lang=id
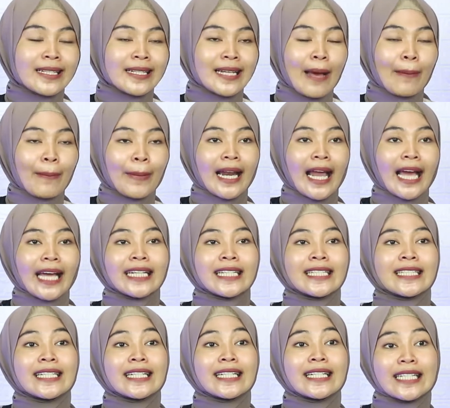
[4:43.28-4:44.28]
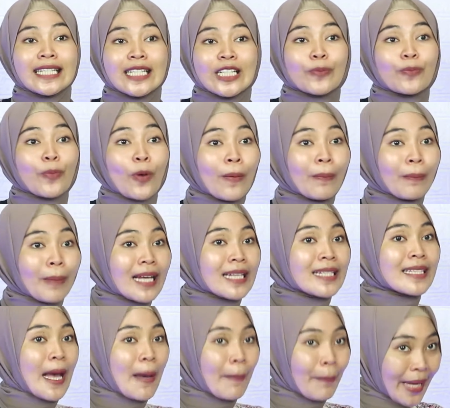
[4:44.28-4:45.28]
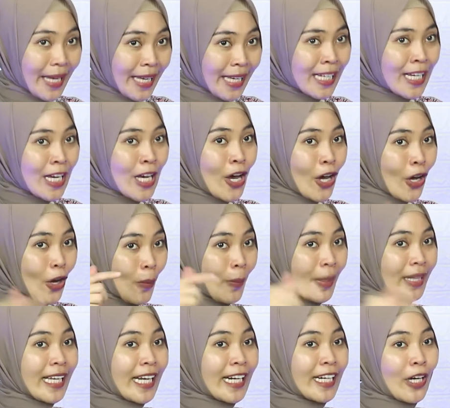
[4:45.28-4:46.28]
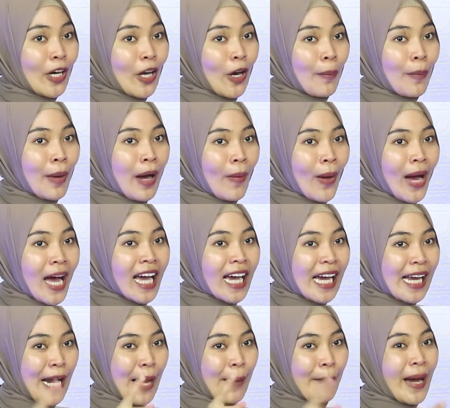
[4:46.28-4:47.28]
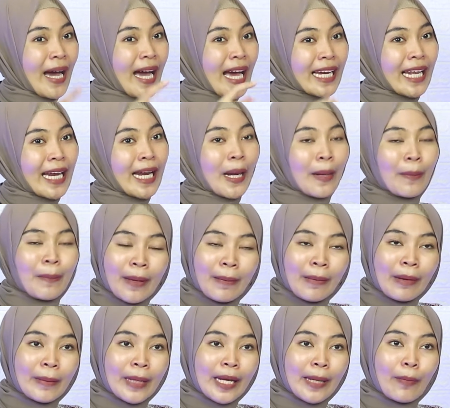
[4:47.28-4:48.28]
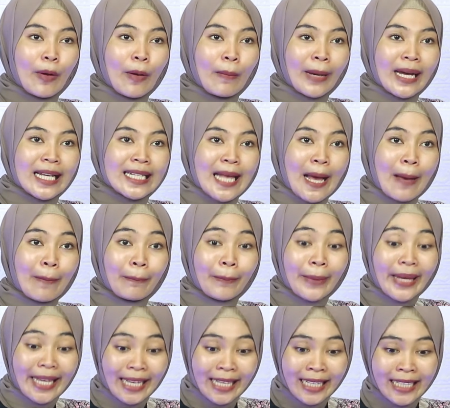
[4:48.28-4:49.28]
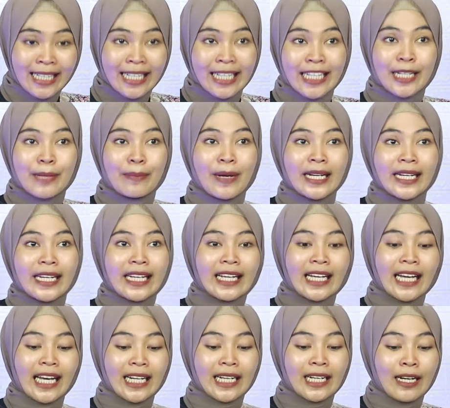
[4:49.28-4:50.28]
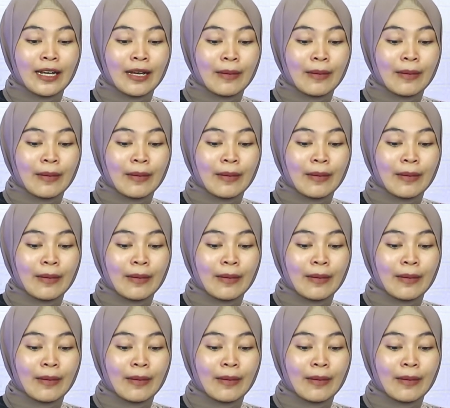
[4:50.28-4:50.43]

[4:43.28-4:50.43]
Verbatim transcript: senapan angin jenis pompa samping, komentar di kolom bawah kenapa kalian lebih memilih pompa samping dibandingkan